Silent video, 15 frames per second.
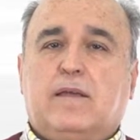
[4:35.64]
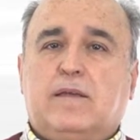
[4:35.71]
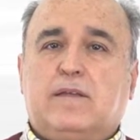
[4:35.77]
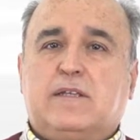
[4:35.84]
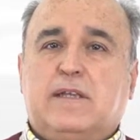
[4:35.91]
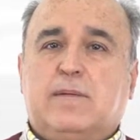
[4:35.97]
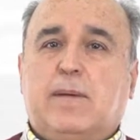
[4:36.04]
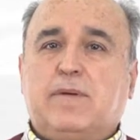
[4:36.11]

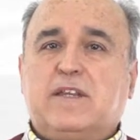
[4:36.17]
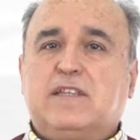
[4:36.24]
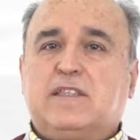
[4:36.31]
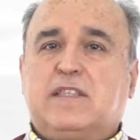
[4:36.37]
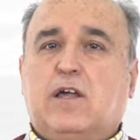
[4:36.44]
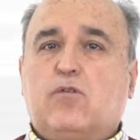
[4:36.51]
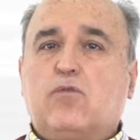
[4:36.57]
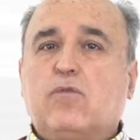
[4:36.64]
se va a
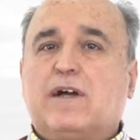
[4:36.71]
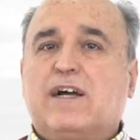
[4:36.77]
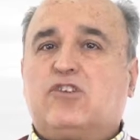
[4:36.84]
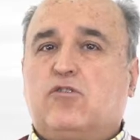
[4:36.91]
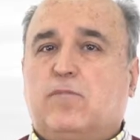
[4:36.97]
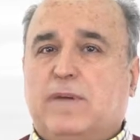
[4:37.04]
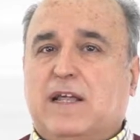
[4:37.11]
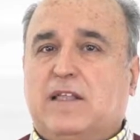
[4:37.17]
presentar un
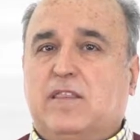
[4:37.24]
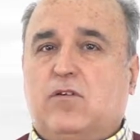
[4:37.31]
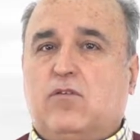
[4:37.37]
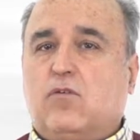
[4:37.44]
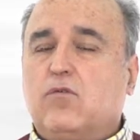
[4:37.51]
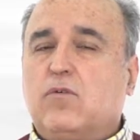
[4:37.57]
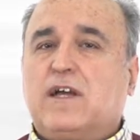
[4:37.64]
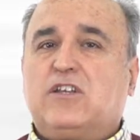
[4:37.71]
caso
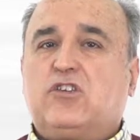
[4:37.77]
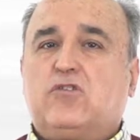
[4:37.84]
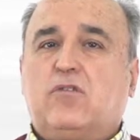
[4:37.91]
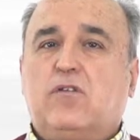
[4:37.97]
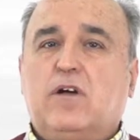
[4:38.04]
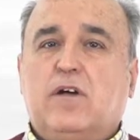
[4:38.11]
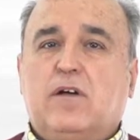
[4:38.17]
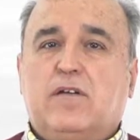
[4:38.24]
práctico, un
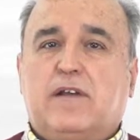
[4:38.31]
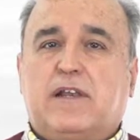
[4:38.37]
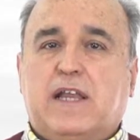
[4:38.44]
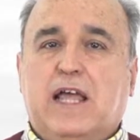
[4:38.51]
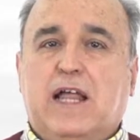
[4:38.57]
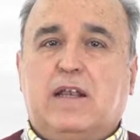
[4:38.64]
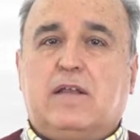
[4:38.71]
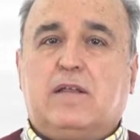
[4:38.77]
caso
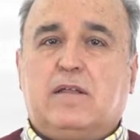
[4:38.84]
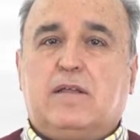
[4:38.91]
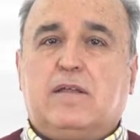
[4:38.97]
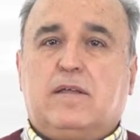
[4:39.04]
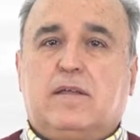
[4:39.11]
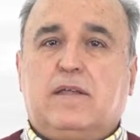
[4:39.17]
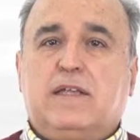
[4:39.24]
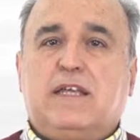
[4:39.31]
real,
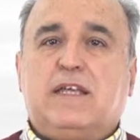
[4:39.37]
¿eh?